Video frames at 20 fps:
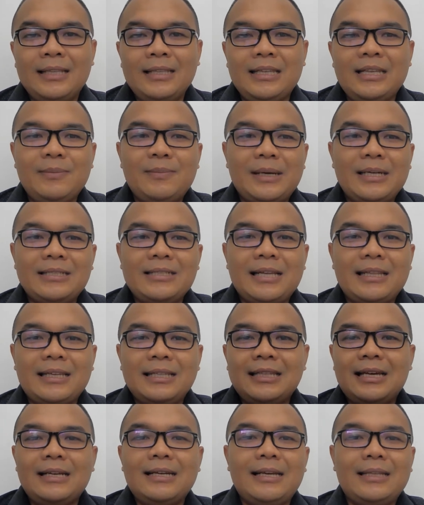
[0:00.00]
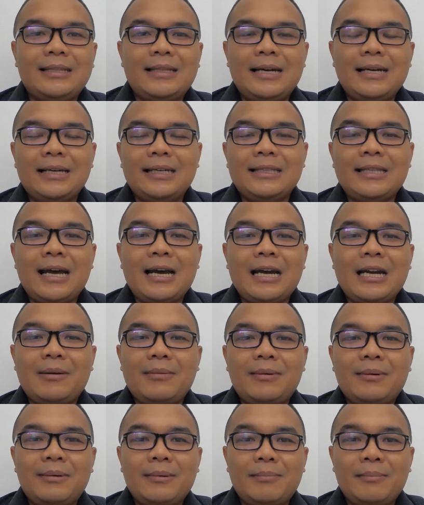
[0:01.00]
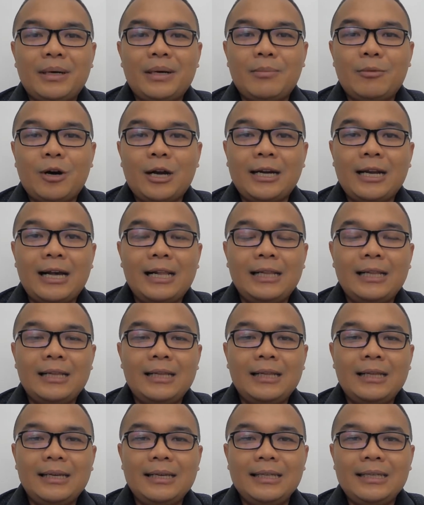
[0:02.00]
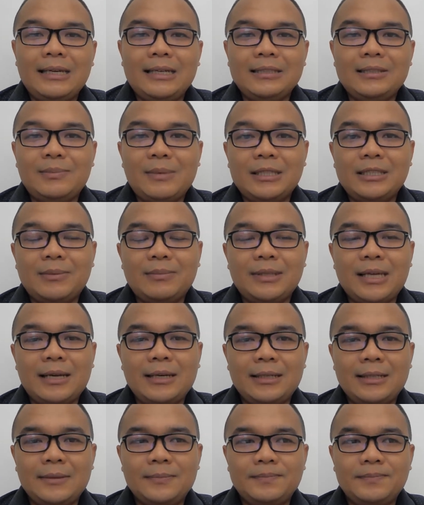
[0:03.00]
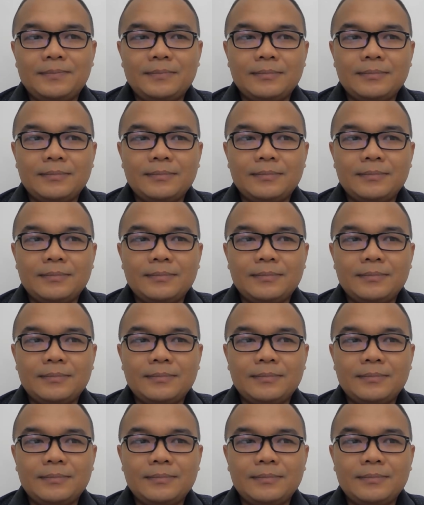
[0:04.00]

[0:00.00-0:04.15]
Jadi pada saat kita datang kita akan menemukan hal yang semacam tadi.